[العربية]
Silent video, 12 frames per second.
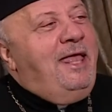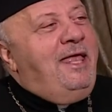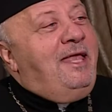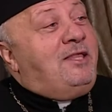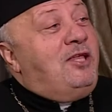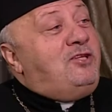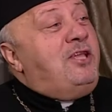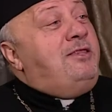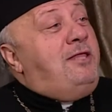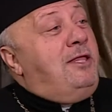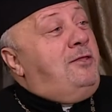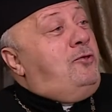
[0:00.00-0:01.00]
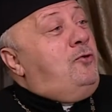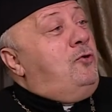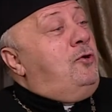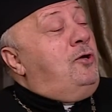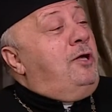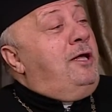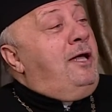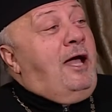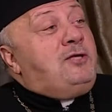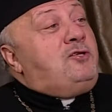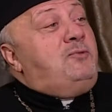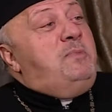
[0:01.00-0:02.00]
يتجدد آه، آه،
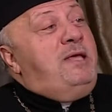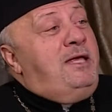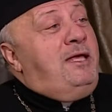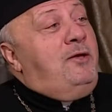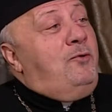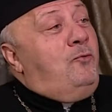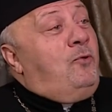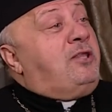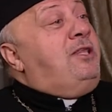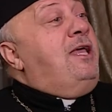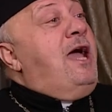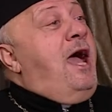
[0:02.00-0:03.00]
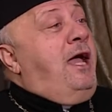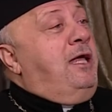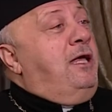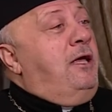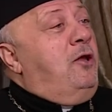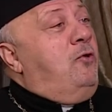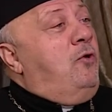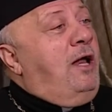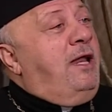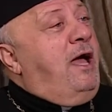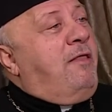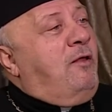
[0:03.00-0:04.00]
عزمي وارتياحي
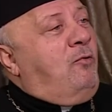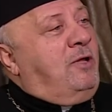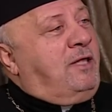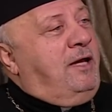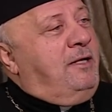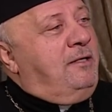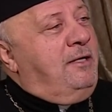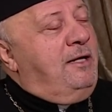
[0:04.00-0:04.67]
لهذا الوطن يا